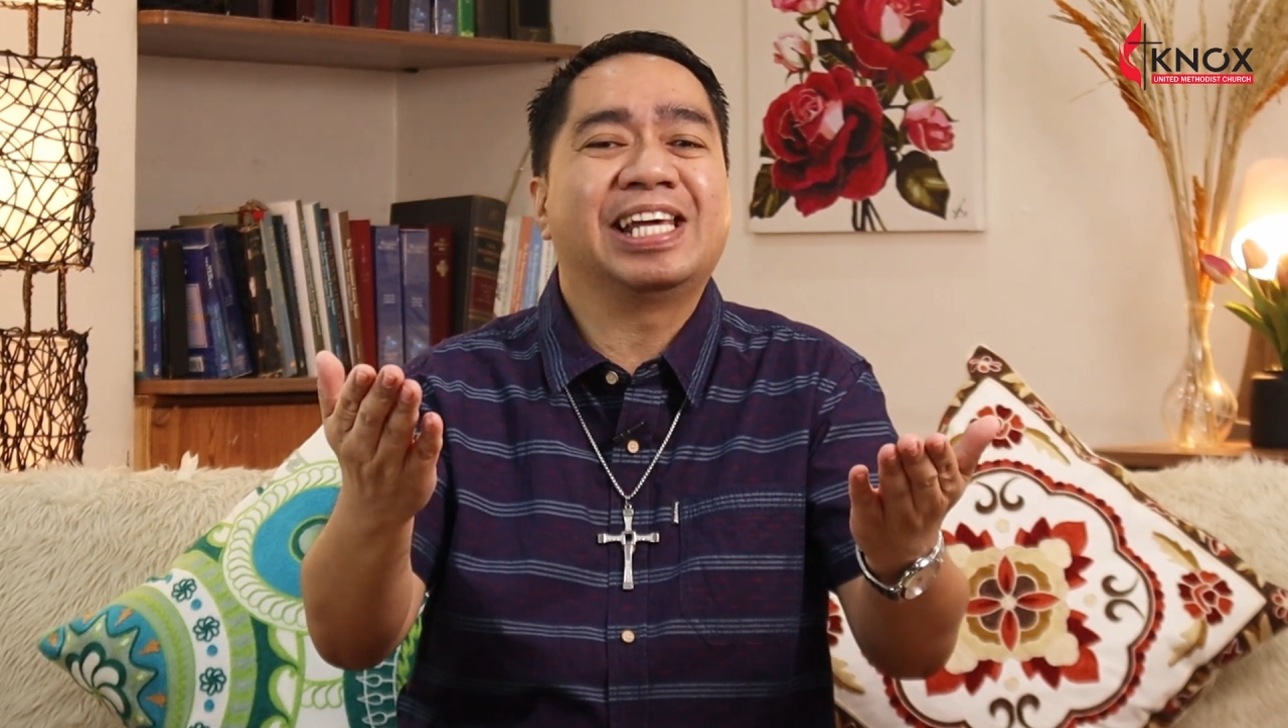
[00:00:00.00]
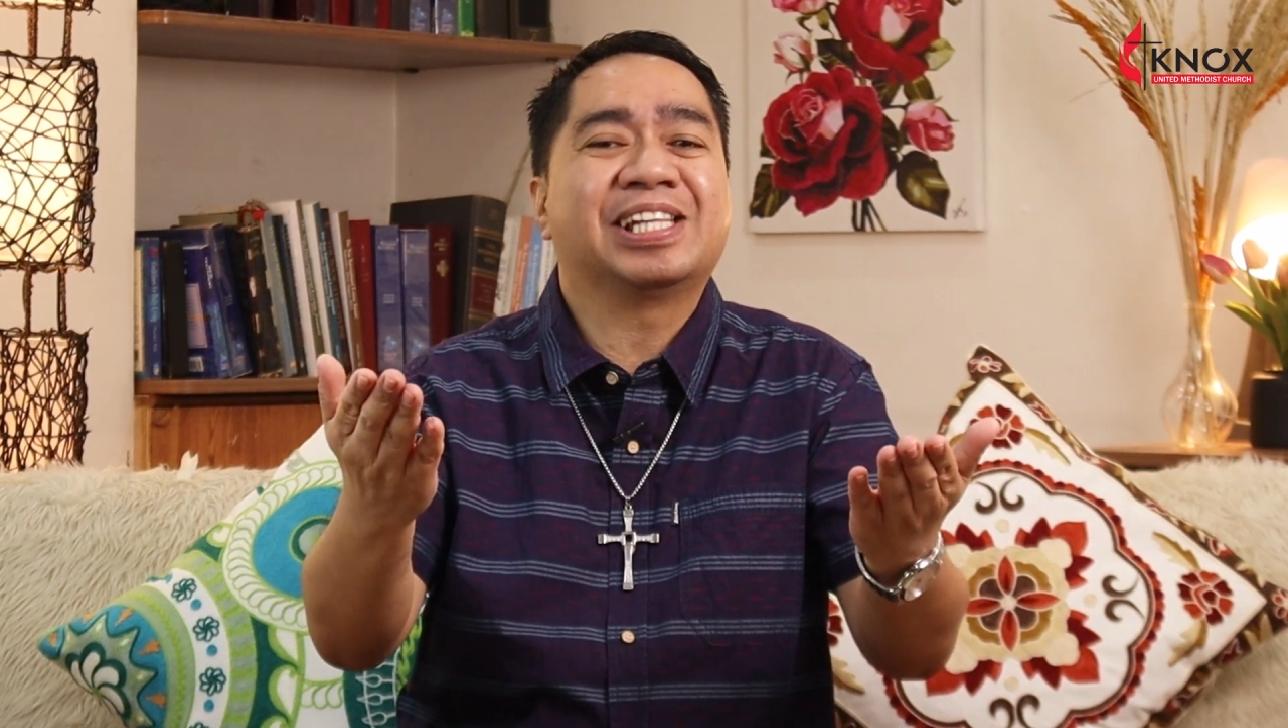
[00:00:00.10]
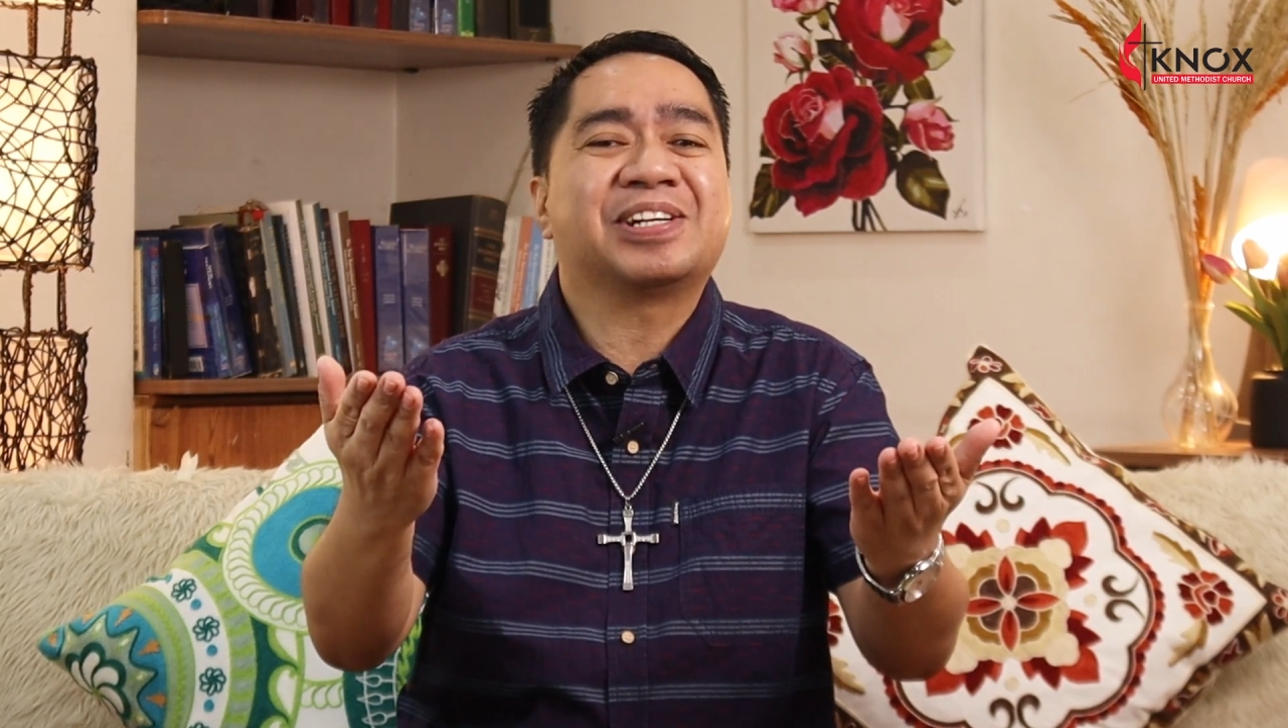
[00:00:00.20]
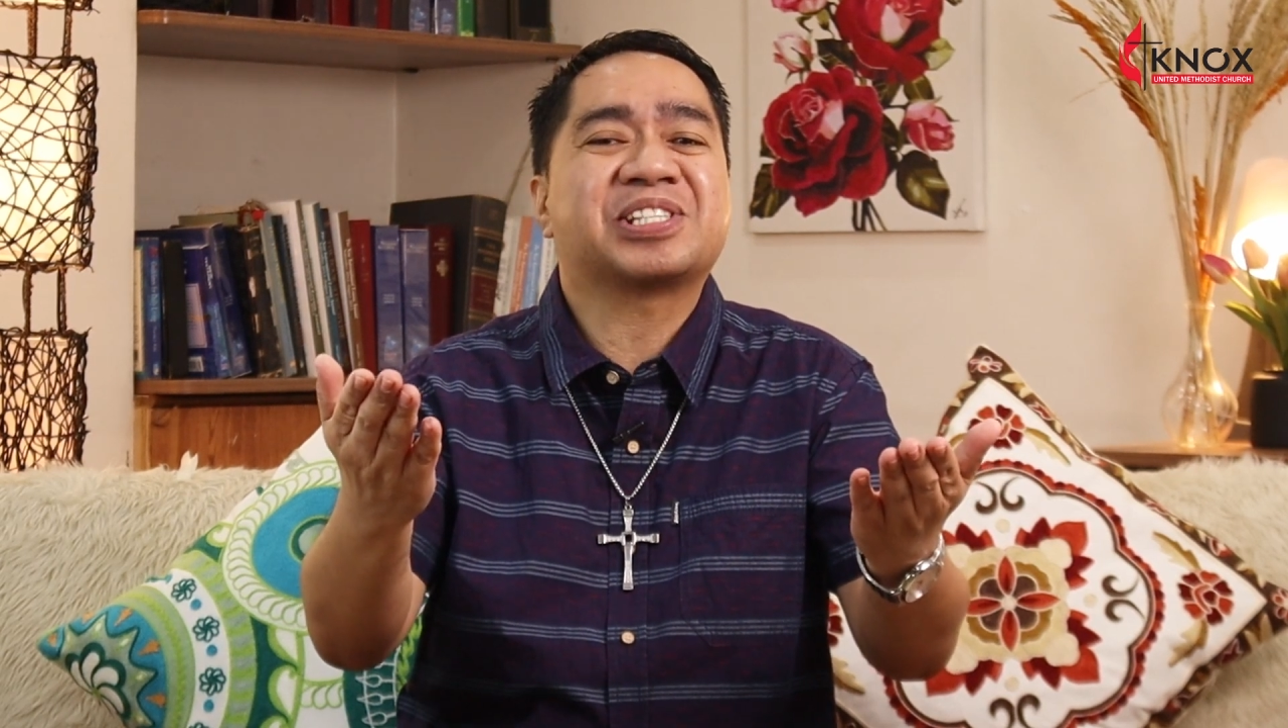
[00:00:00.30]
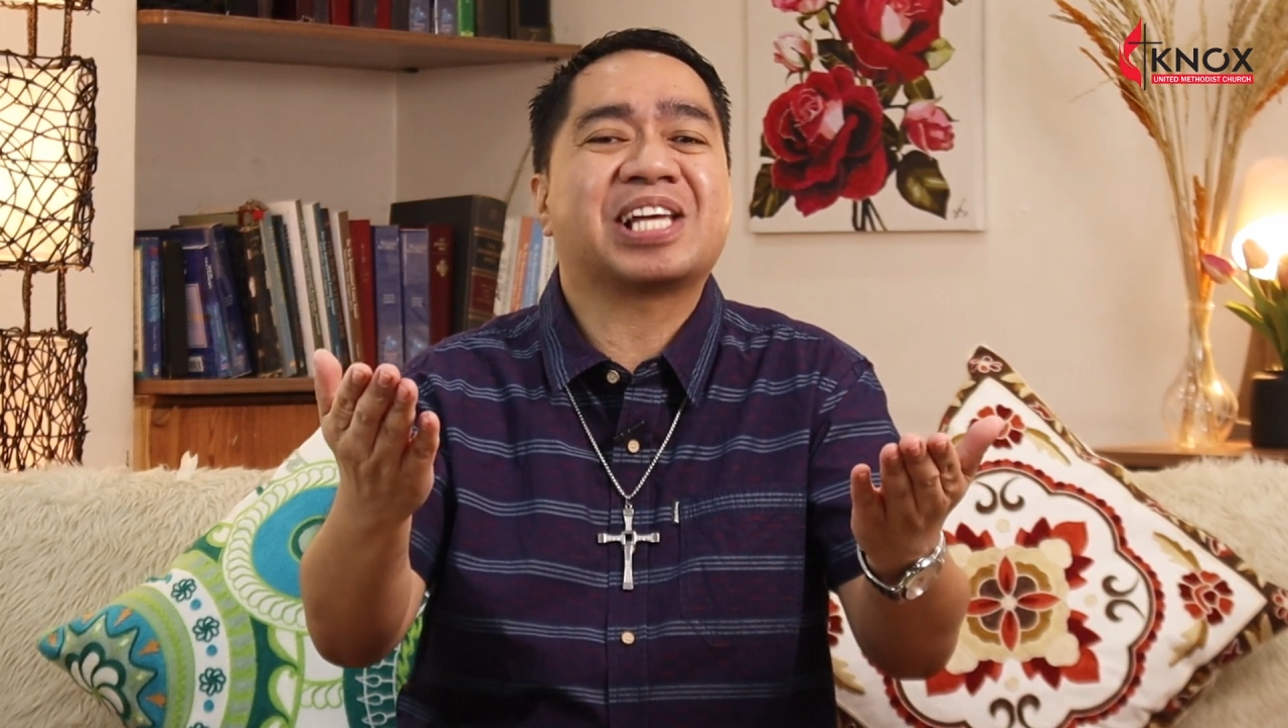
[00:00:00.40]

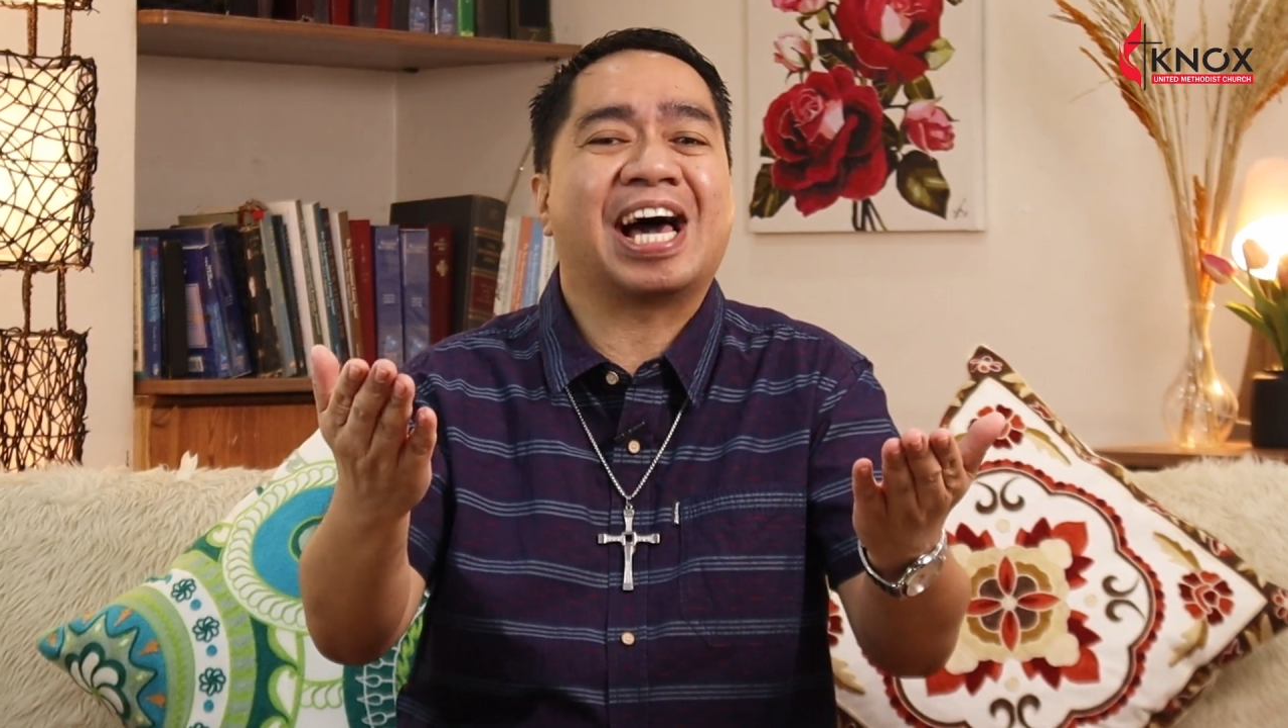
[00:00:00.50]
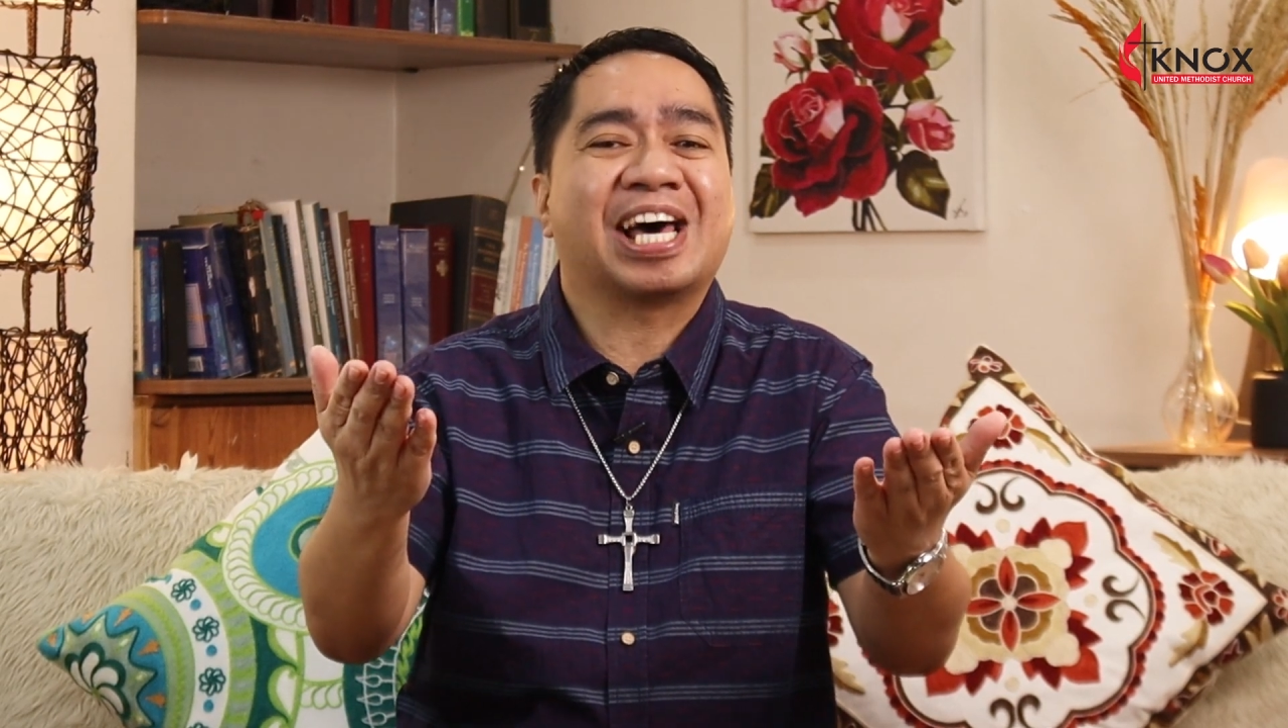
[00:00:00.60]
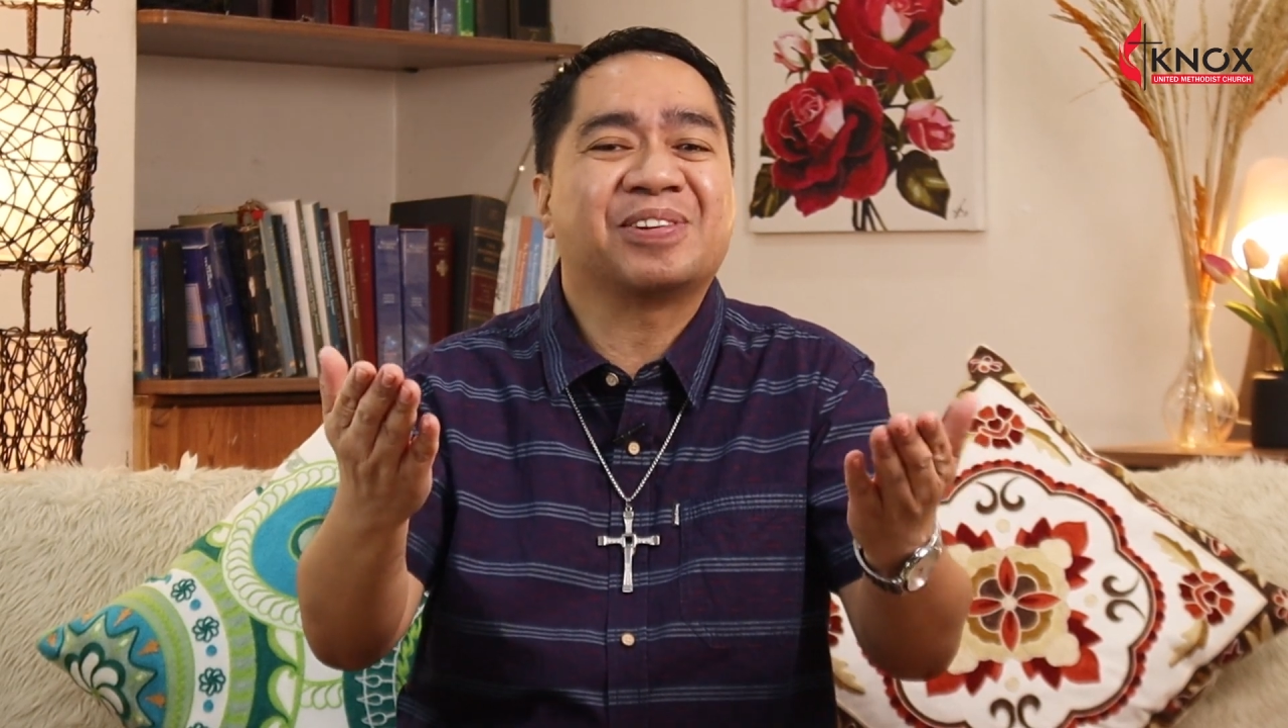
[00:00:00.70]
leader sa